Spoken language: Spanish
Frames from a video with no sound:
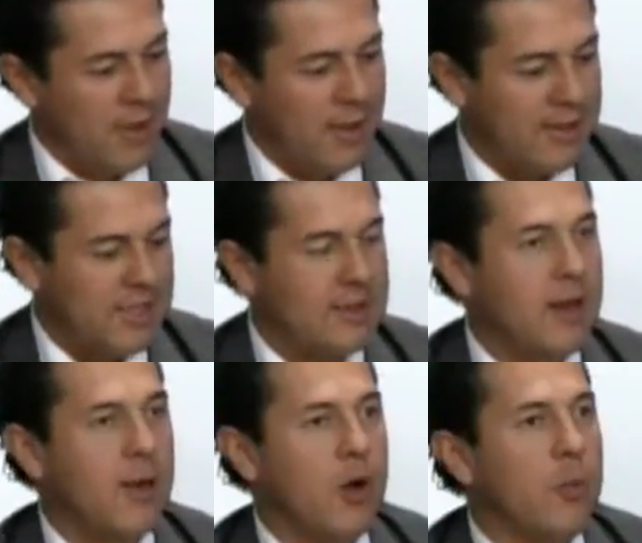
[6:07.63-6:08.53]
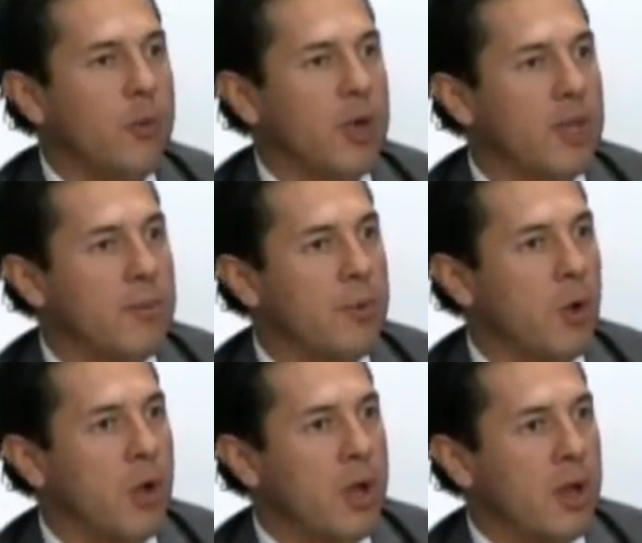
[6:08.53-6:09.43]
Eh, se trabajó, por
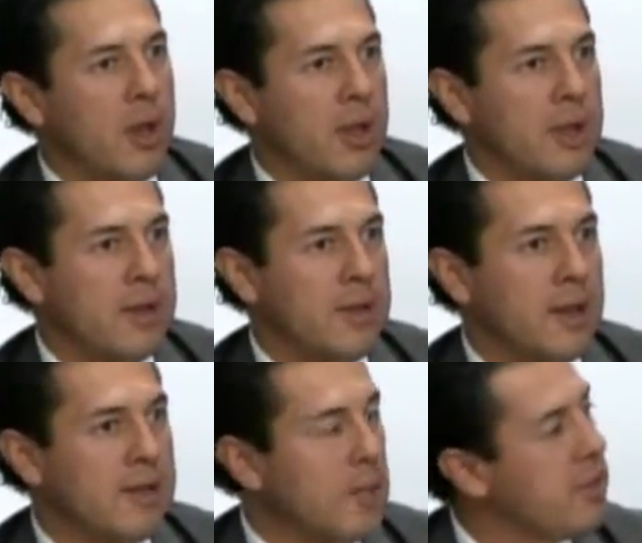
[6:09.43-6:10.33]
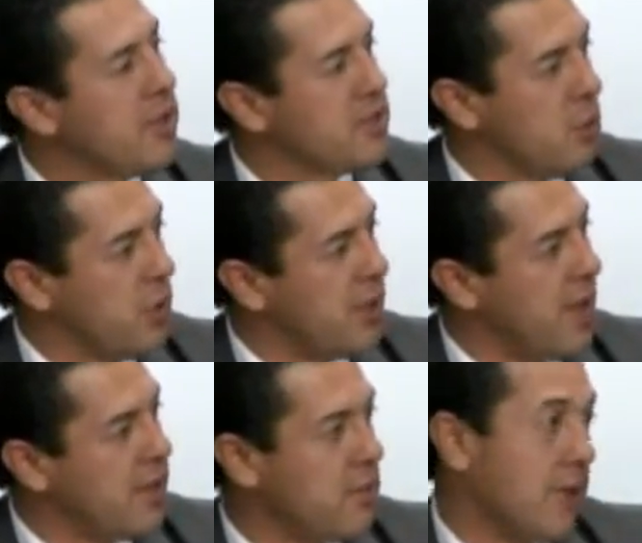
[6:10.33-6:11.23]
ejemplo, en el tema de
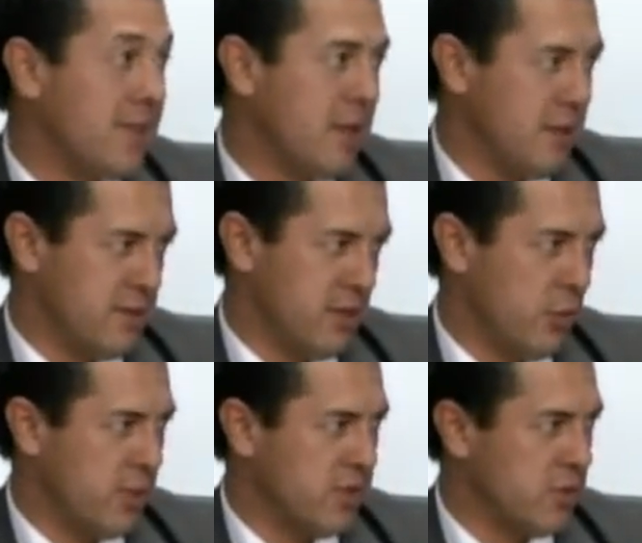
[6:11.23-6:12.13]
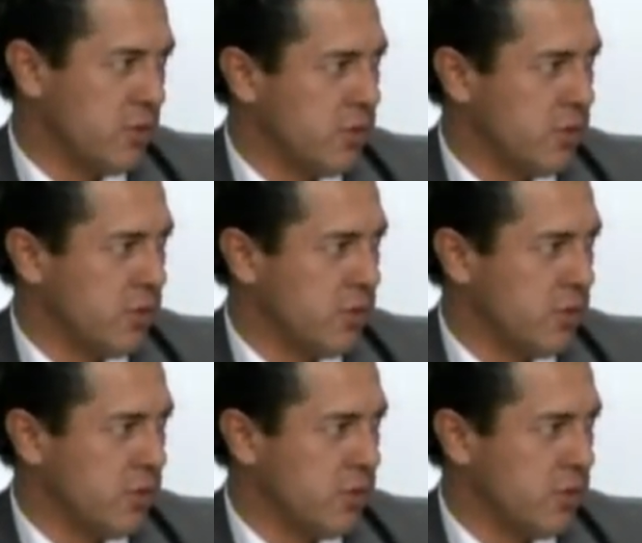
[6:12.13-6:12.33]
seguridad en materia de secuestro,